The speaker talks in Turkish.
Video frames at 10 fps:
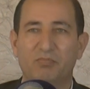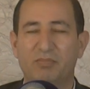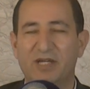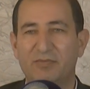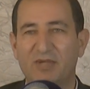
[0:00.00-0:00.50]

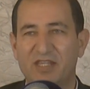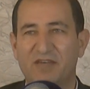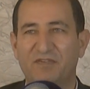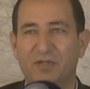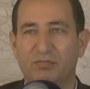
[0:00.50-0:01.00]
Benim
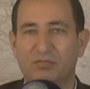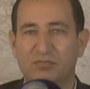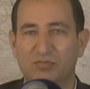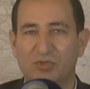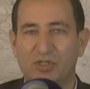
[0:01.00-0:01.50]
hedefim
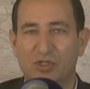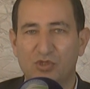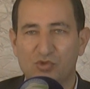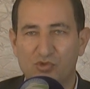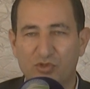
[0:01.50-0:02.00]

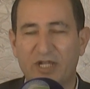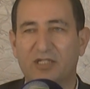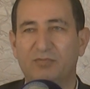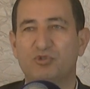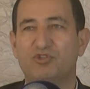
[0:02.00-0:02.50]

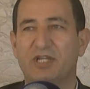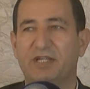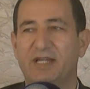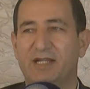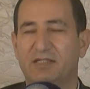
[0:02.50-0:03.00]
sürekli bu
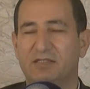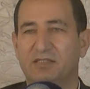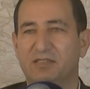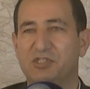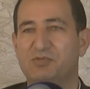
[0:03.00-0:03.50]
şehre
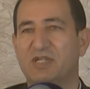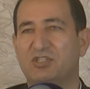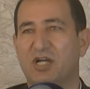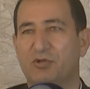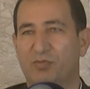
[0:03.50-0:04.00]

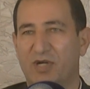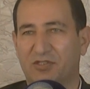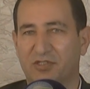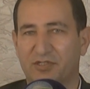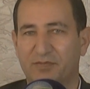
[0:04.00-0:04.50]
hizmetkar
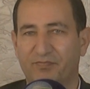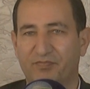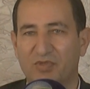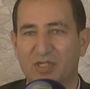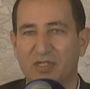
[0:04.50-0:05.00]
olmaktır.
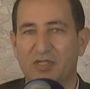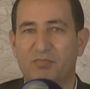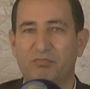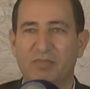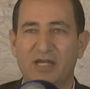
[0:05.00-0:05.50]

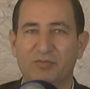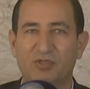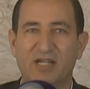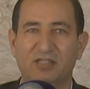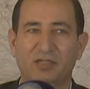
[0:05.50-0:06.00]
Benim
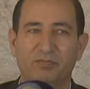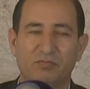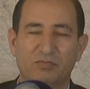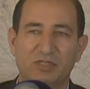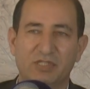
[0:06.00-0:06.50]
derdim
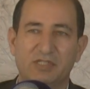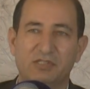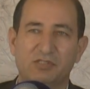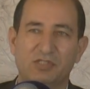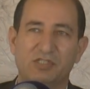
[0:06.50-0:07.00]

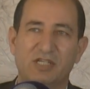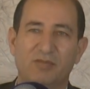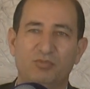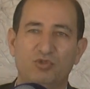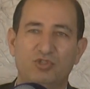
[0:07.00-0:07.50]

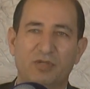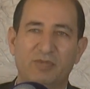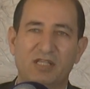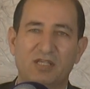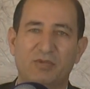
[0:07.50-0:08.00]
sizlere Büyükşehir
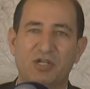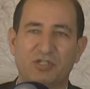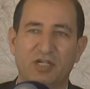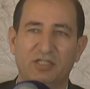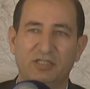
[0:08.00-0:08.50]
Belediye
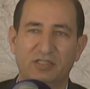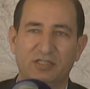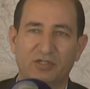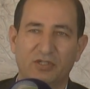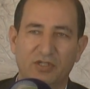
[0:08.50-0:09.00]
Başkanlığı'nı
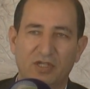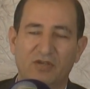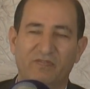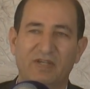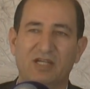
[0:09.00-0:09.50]

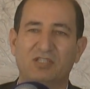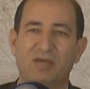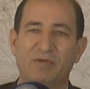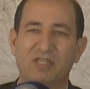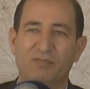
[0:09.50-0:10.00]
veya
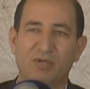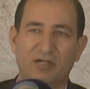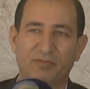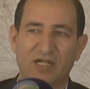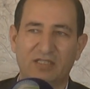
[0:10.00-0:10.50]
tepeden
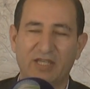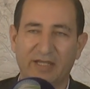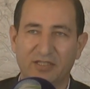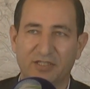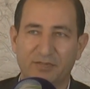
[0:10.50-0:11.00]
bakmak
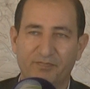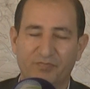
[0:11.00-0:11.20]
değildir.